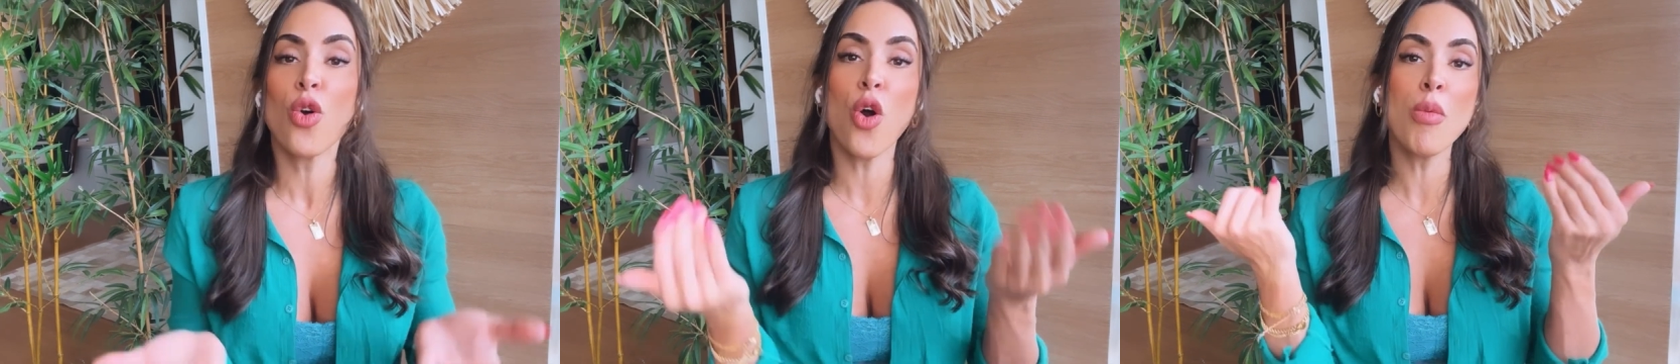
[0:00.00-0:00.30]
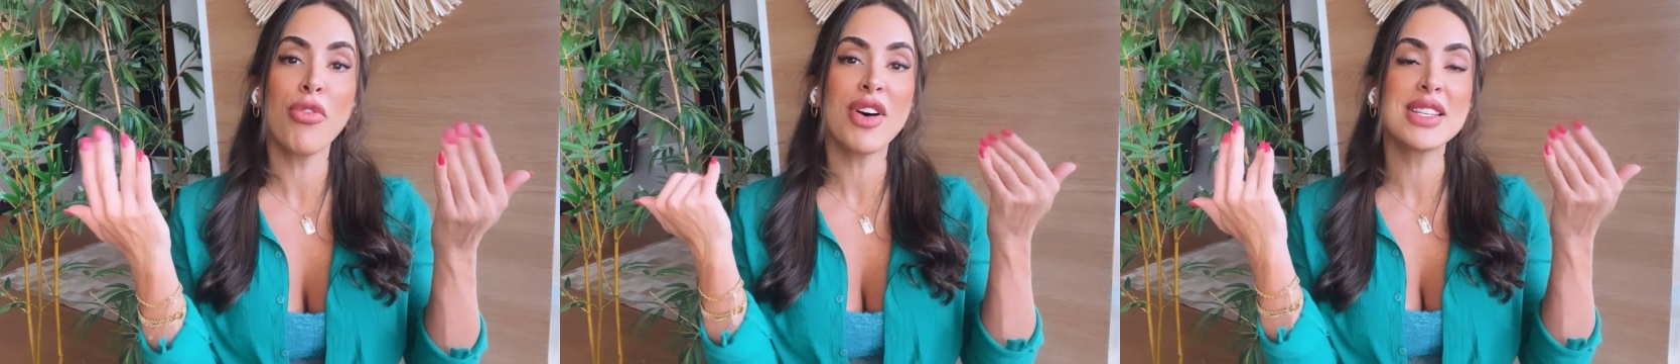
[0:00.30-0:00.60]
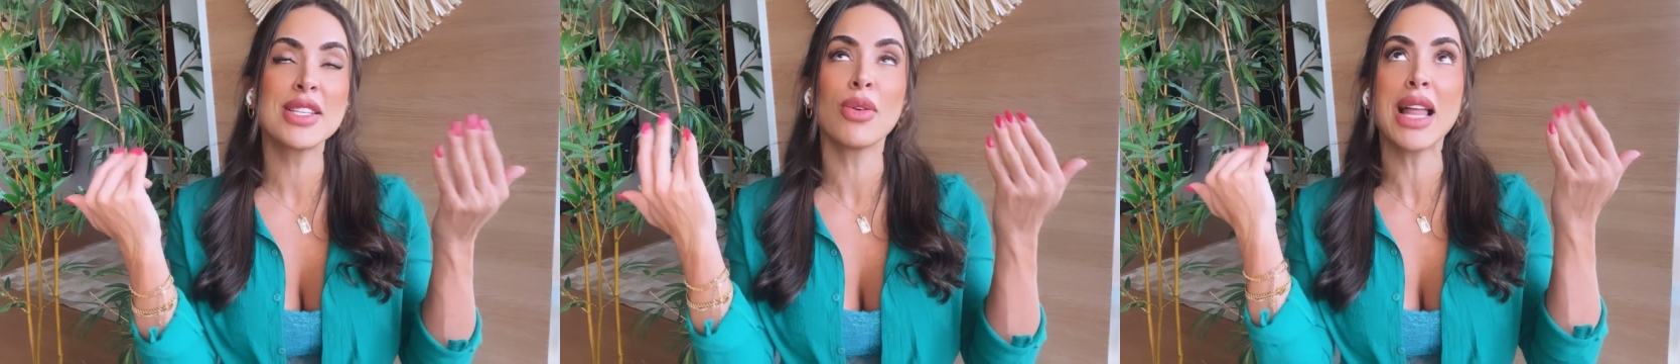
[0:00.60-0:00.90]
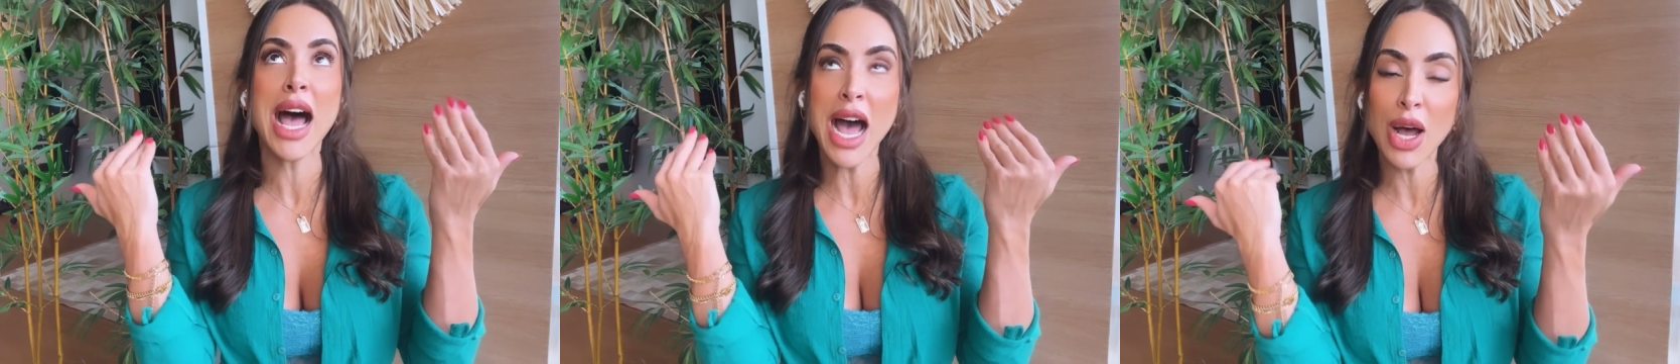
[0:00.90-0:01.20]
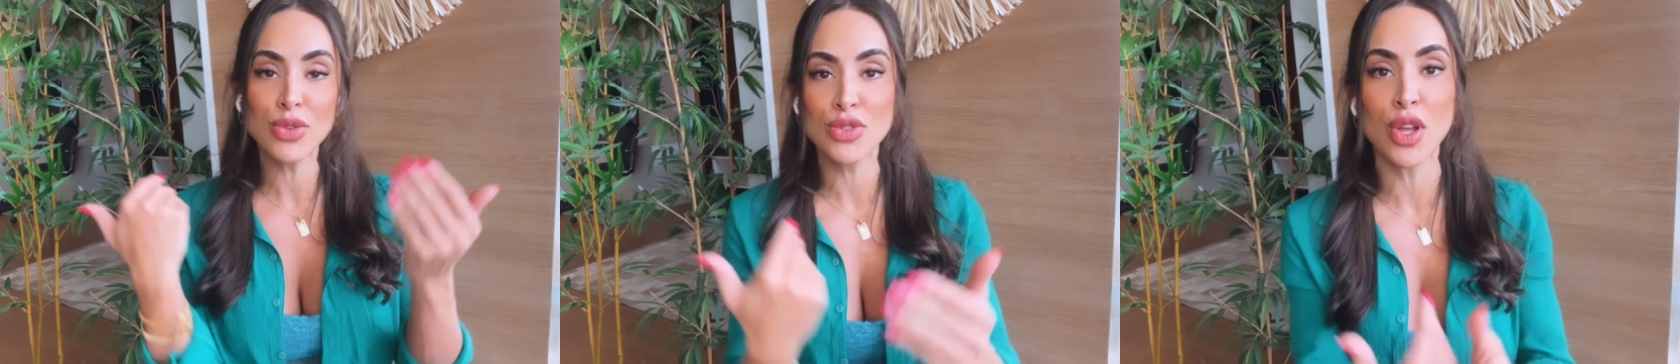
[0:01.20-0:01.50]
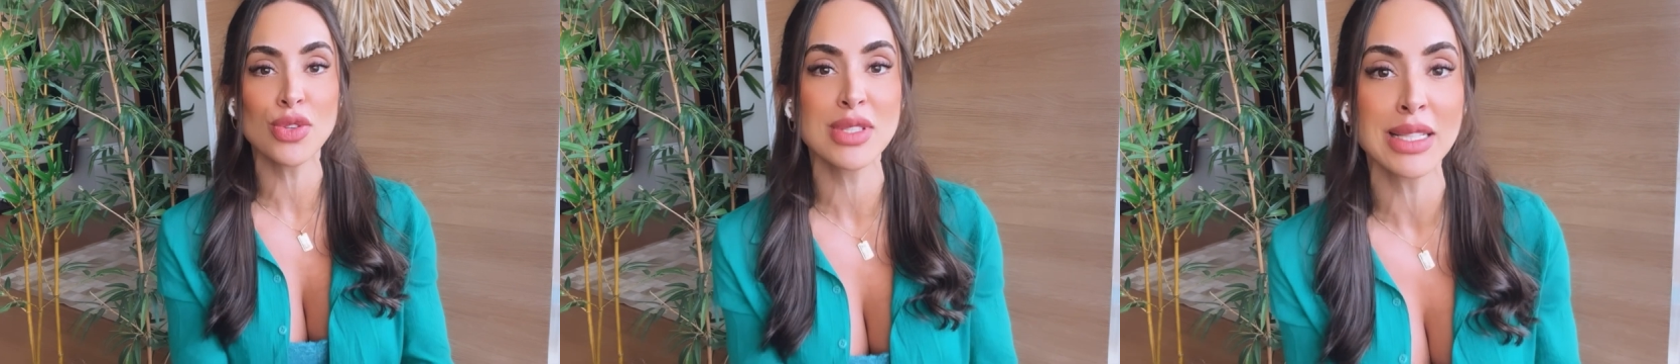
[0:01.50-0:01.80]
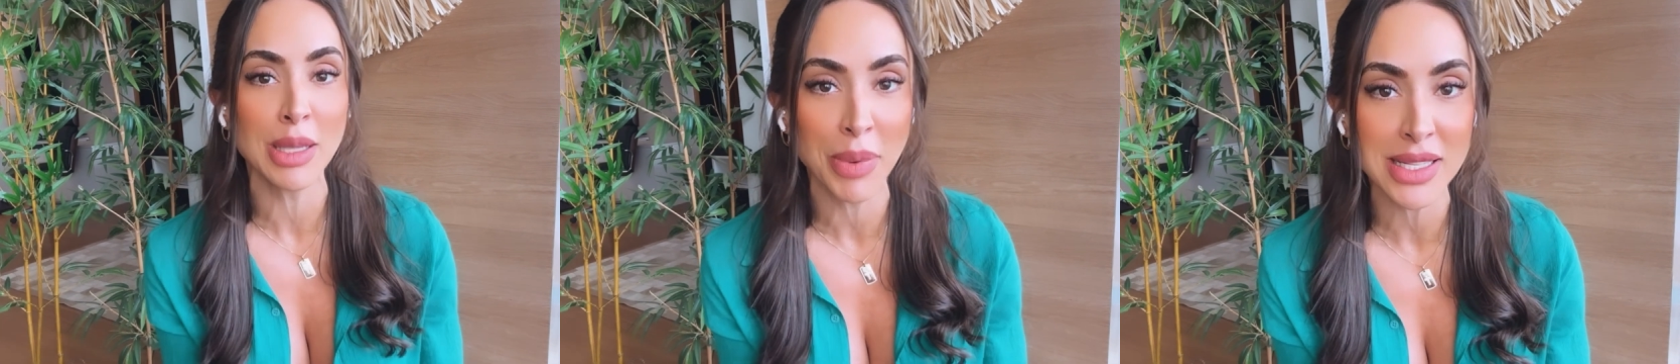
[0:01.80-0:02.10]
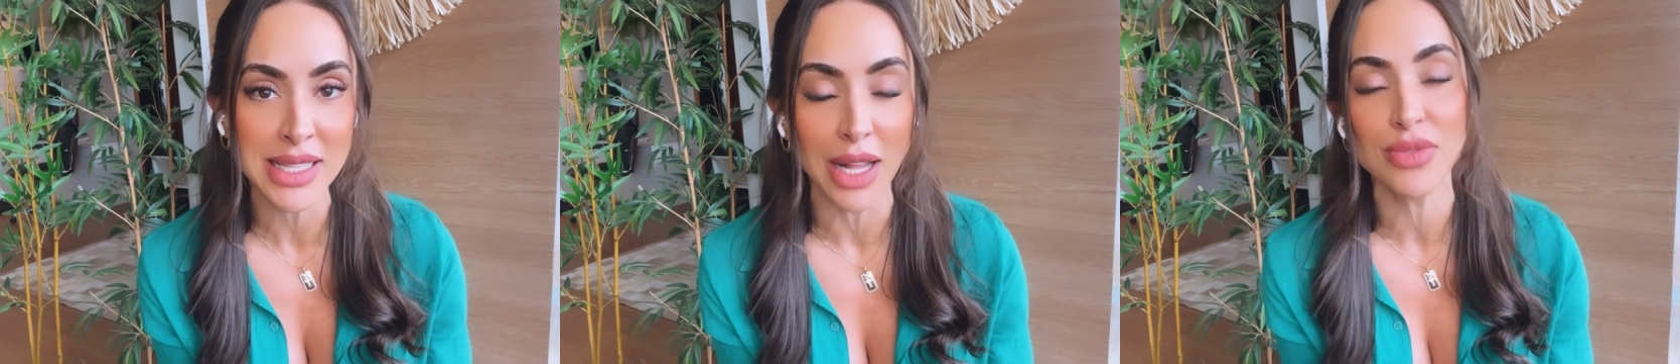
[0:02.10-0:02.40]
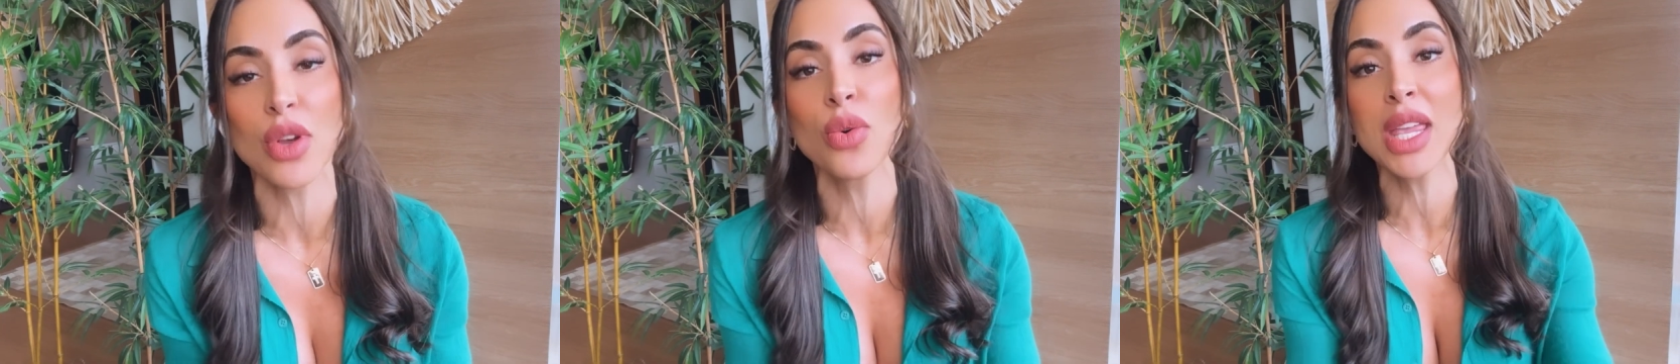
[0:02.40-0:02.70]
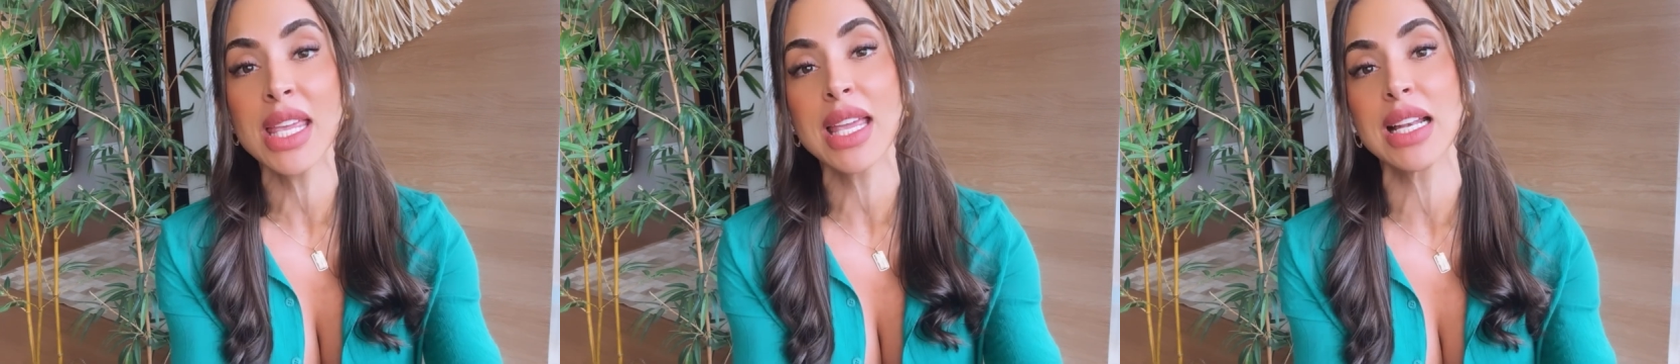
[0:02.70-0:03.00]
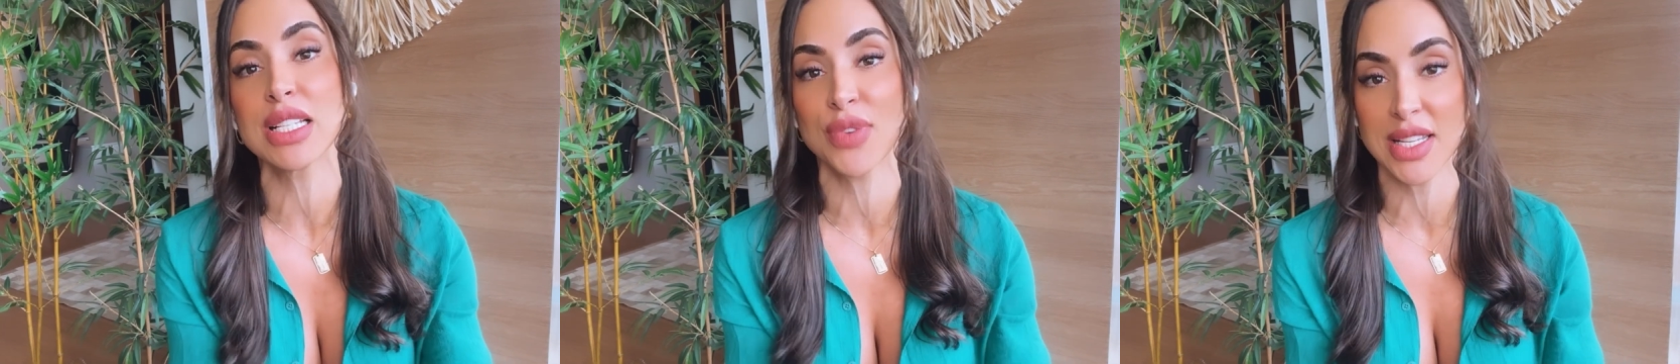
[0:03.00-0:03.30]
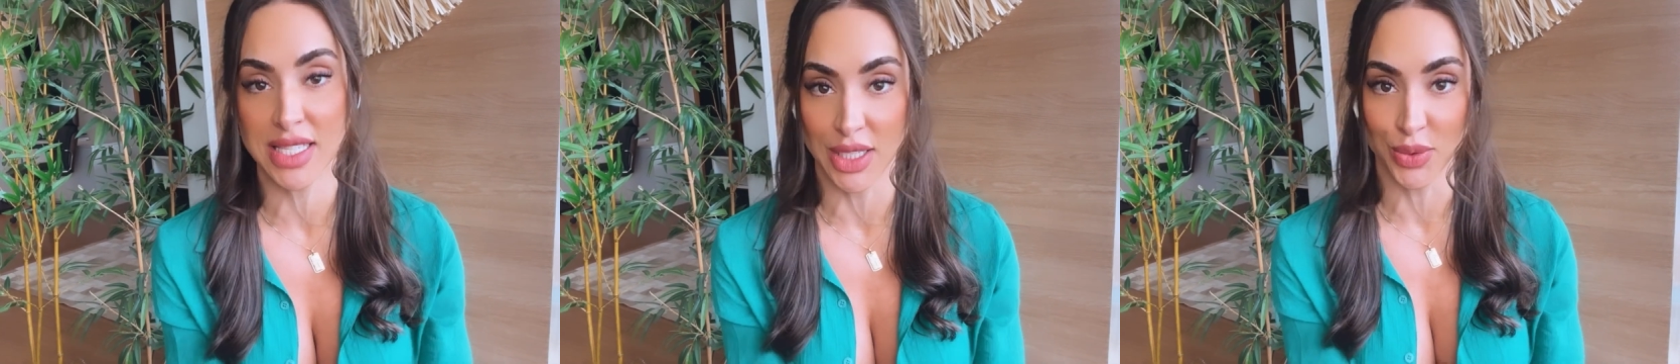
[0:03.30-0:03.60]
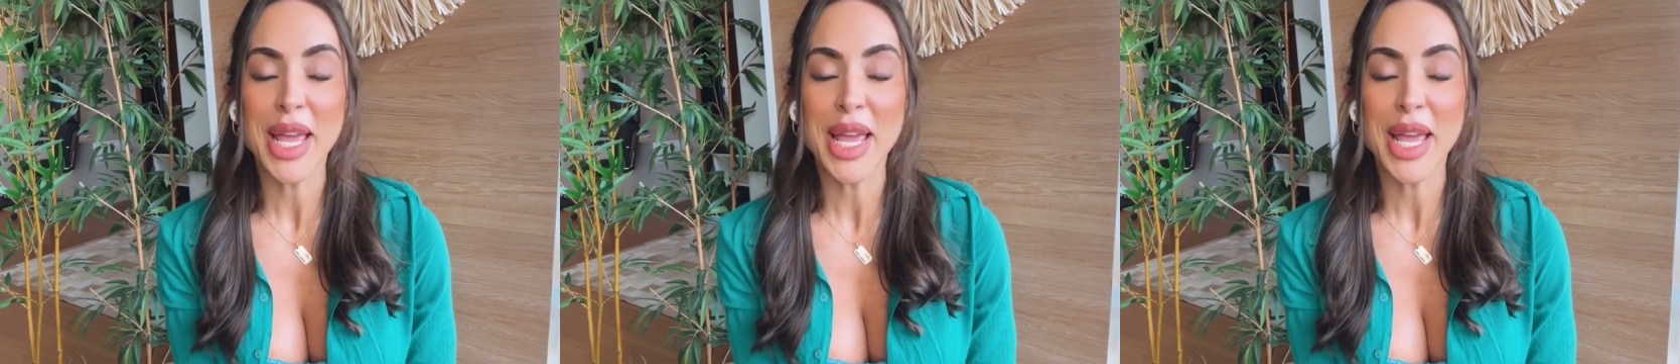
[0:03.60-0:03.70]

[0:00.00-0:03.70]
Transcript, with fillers: como faziam lá os nossos antepassados. O que que eles faziam?